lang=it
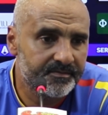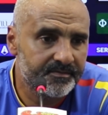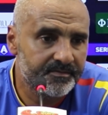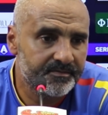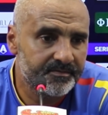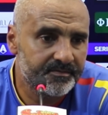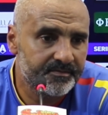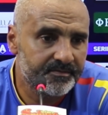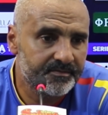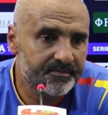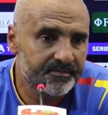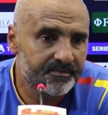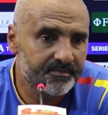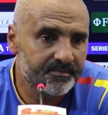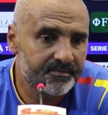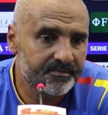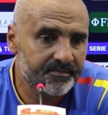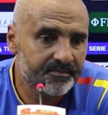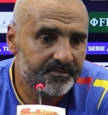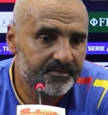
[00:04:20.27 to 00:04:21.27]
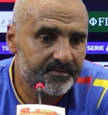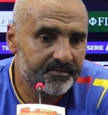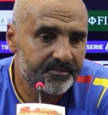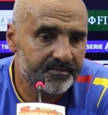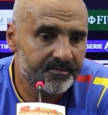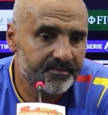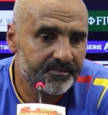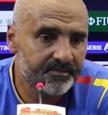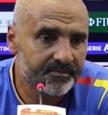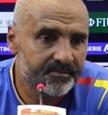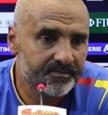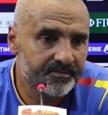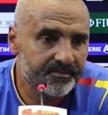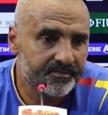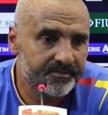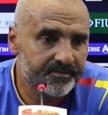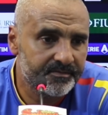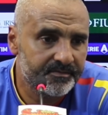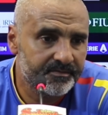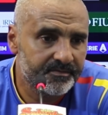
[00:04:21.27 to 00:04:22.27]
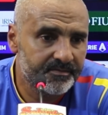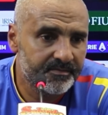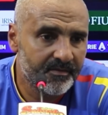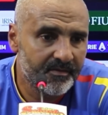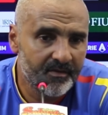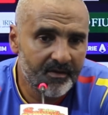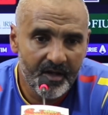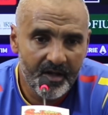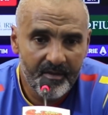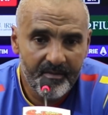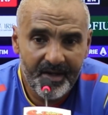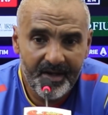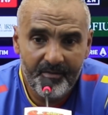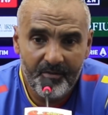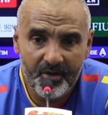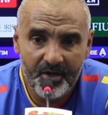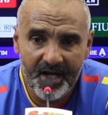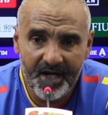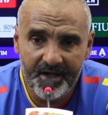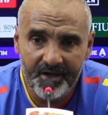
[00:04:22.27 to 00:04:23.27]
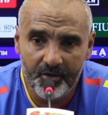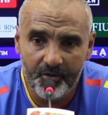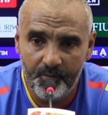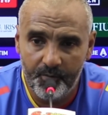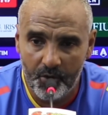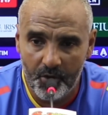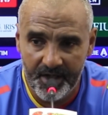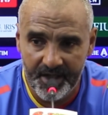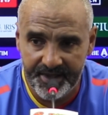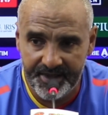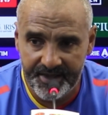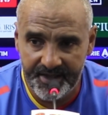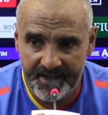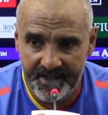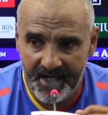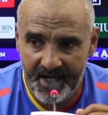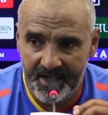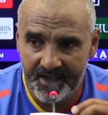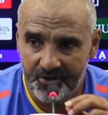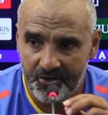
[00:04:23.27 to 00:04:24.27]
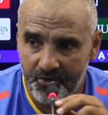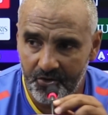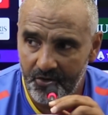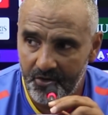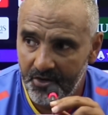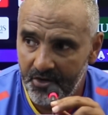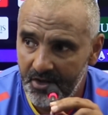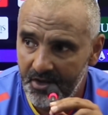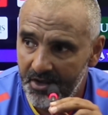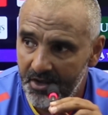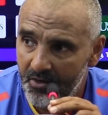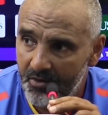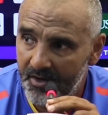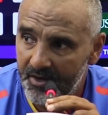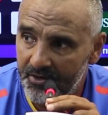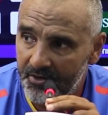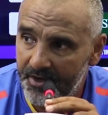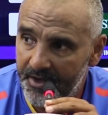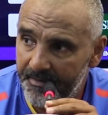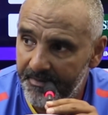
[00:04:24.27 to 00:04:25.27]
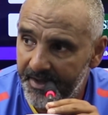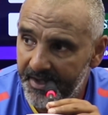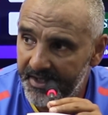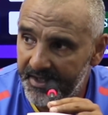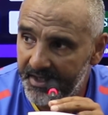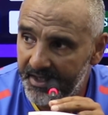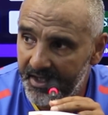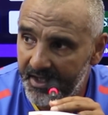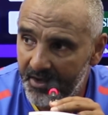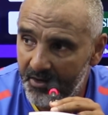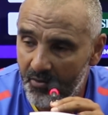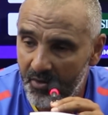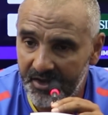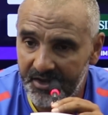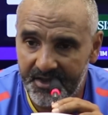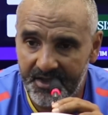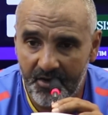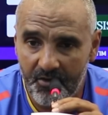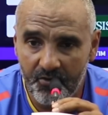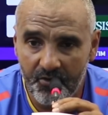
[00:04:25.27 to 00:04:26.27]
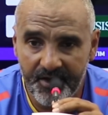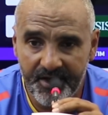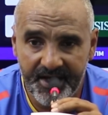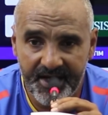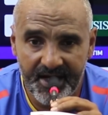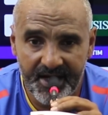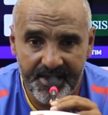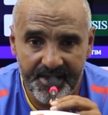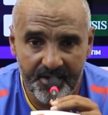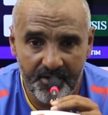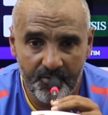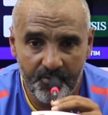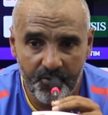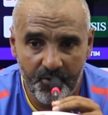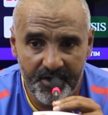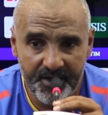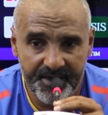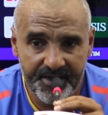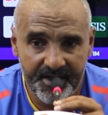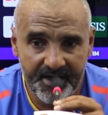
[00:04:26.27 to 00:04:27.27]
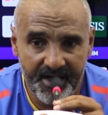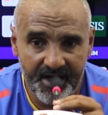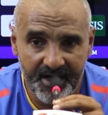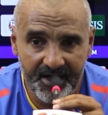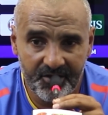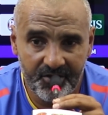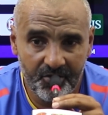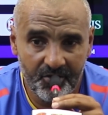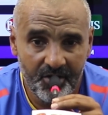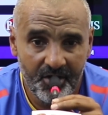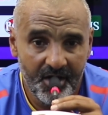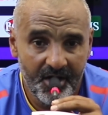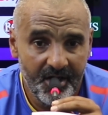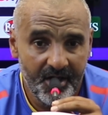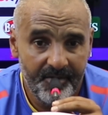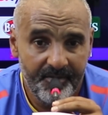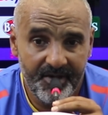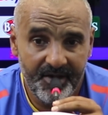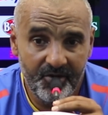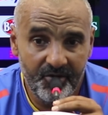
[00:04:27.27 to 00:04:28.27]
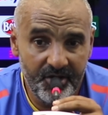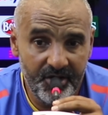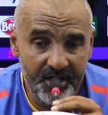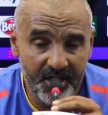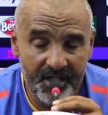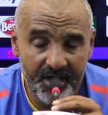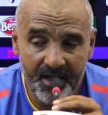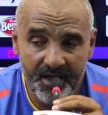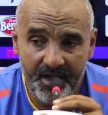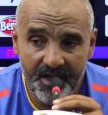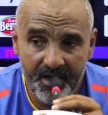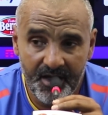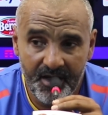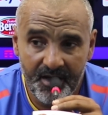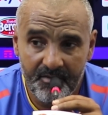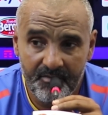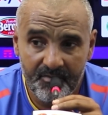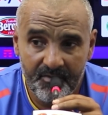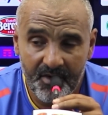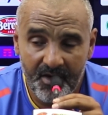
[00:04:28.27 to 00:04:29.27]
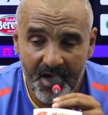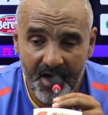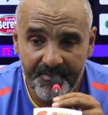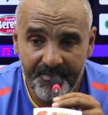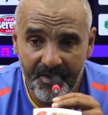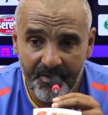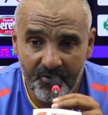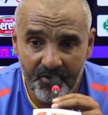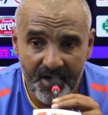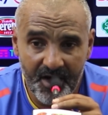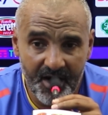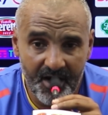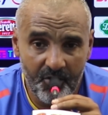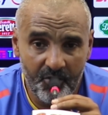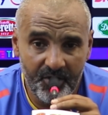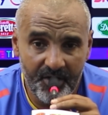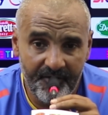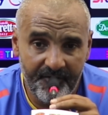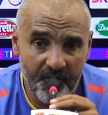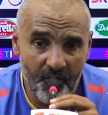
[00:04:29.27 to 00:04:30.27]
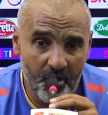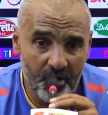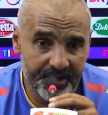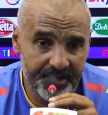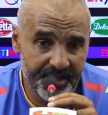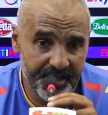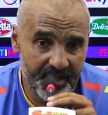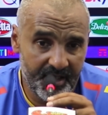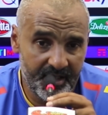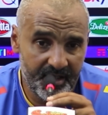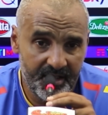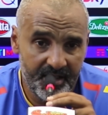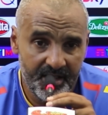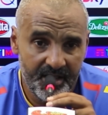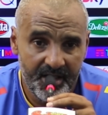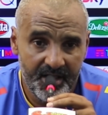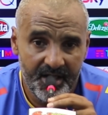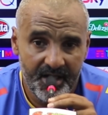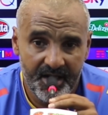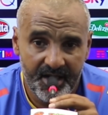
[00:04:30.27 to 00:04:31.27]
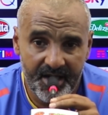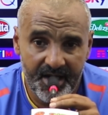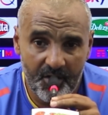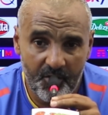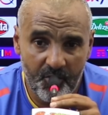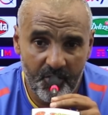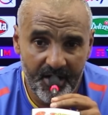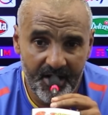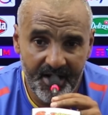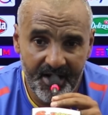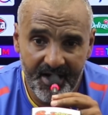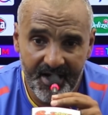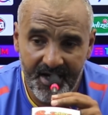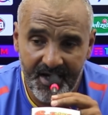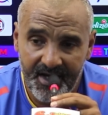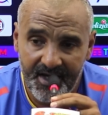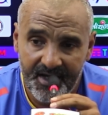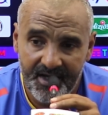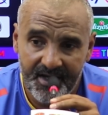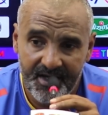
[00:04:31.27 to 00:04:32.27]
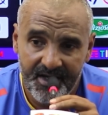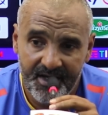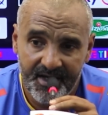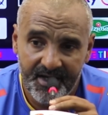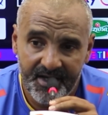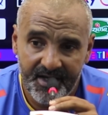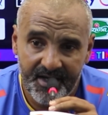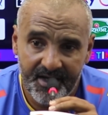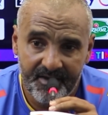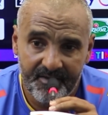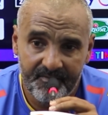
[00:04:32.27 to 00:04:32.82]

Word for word: Qual è il morale della squadra? Ma il morale non può essere alto, quando si perde 4-1 in casa non può essere alto, ma noi abbiamo una, una forza che è quella